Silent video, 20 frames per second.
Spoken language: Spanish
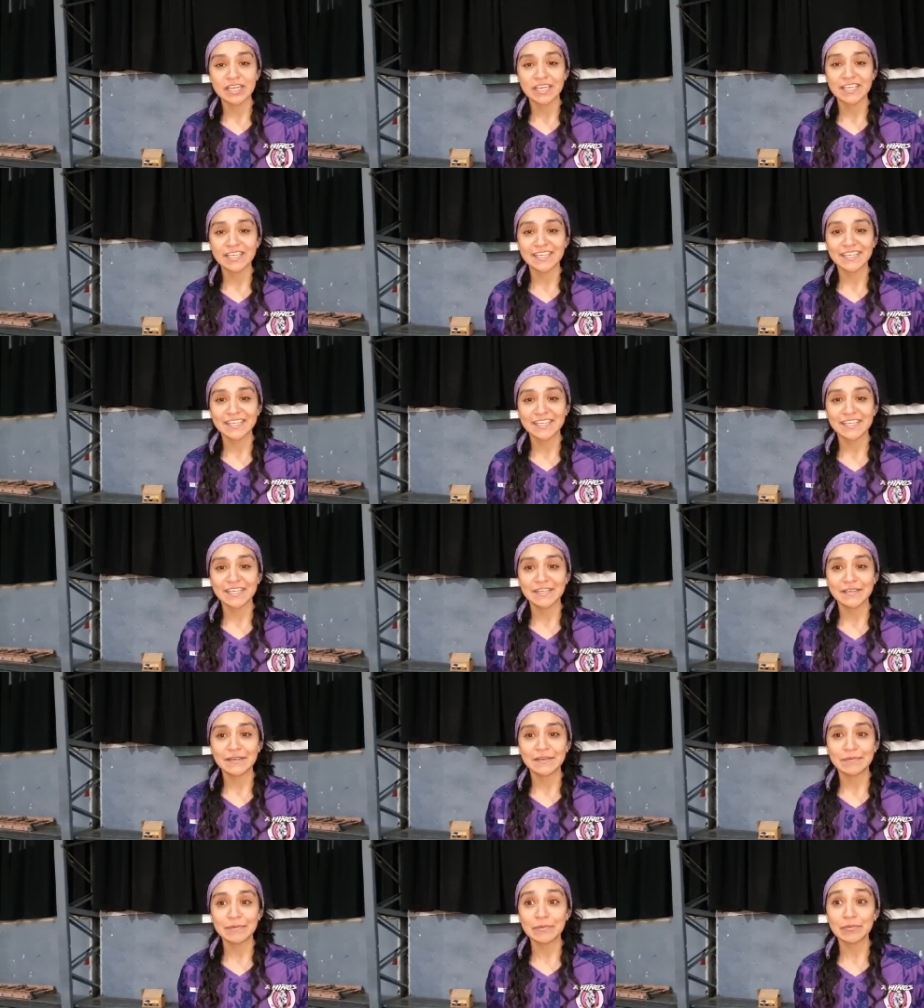
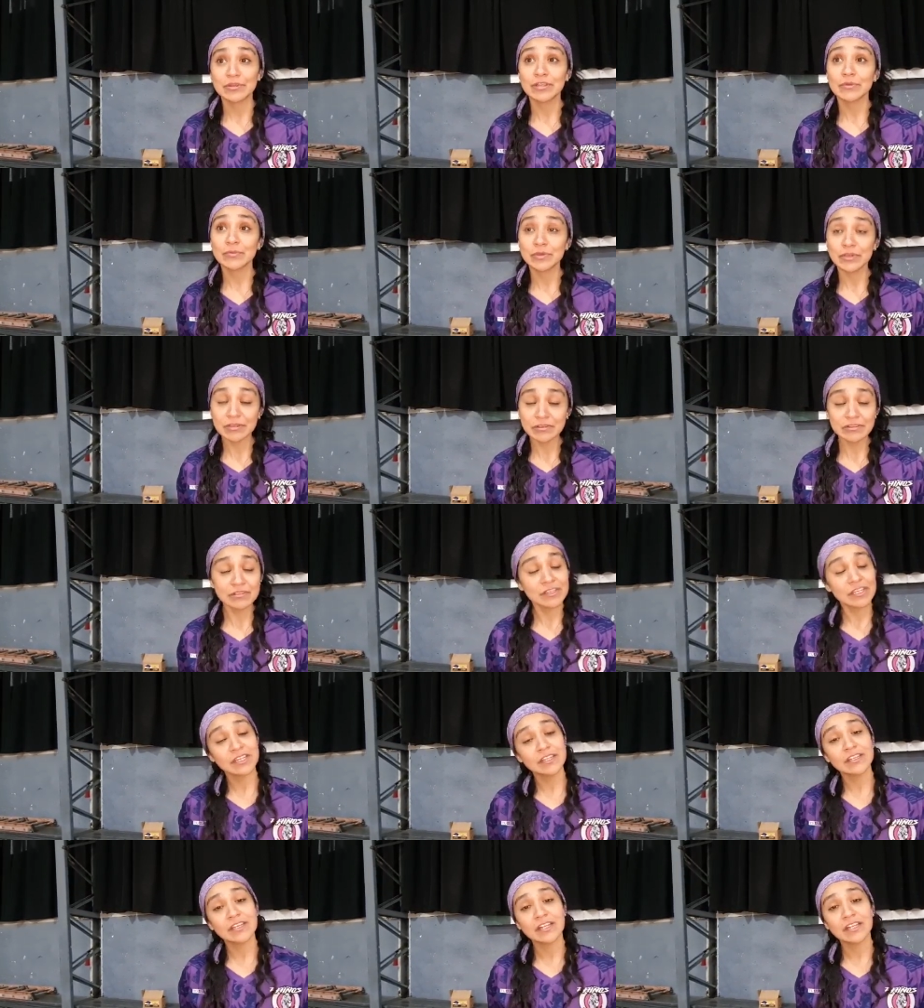Y me pone muy
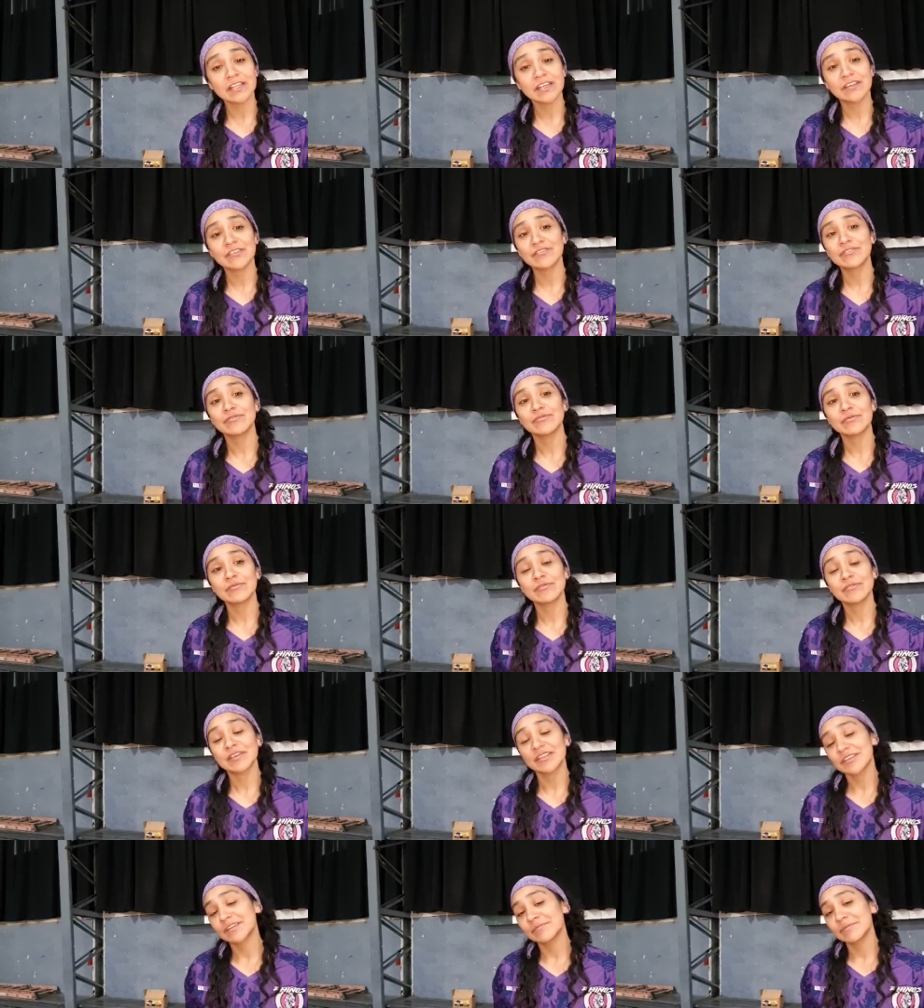contenta, el día de hoy tuvimos
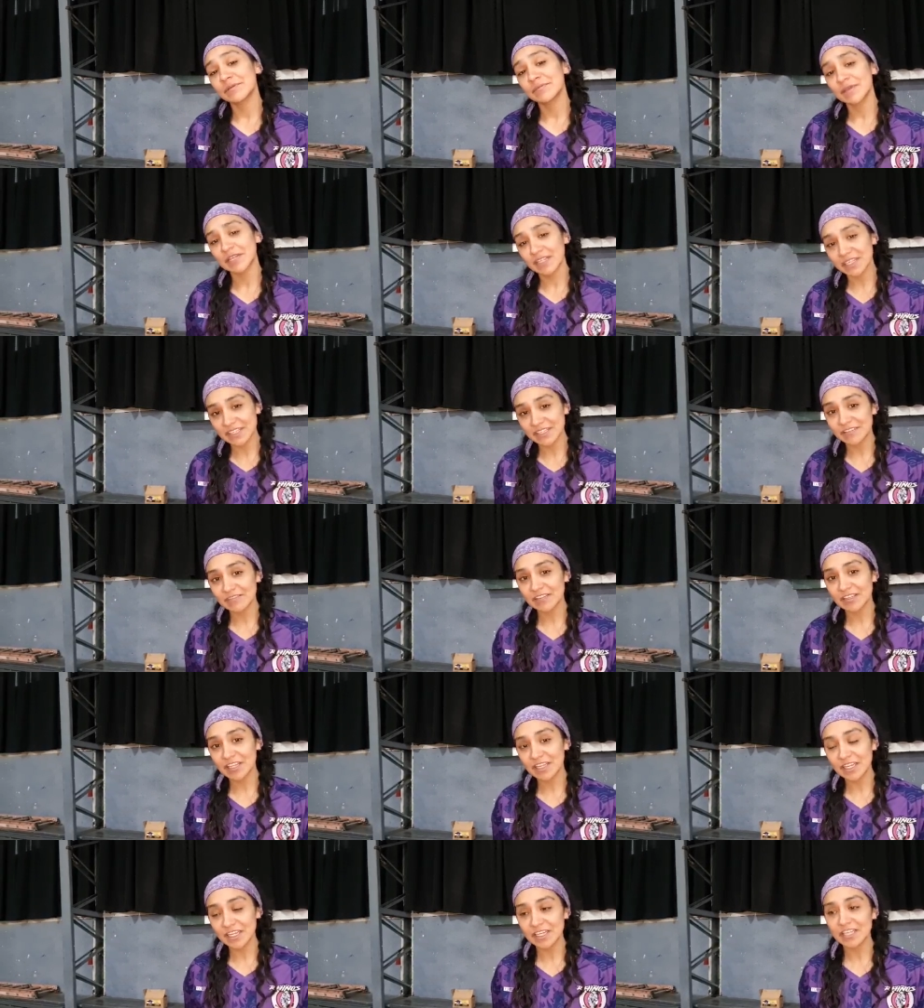nuestra primera
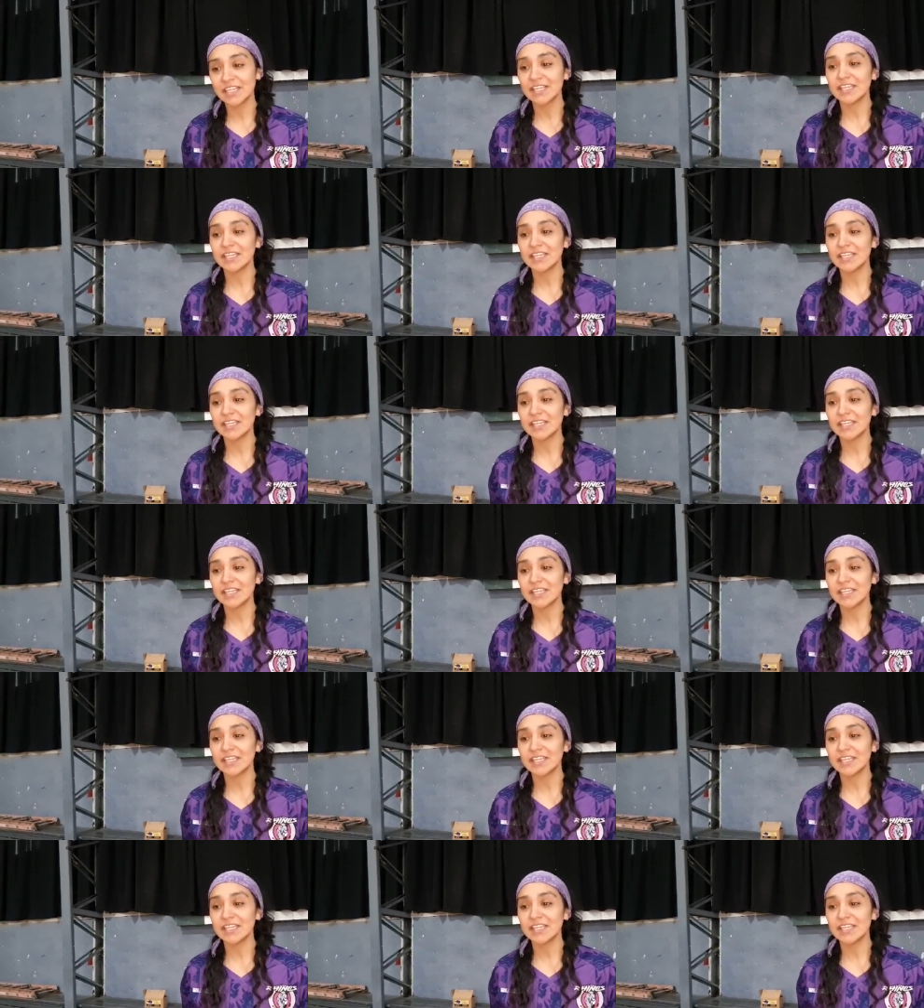actividad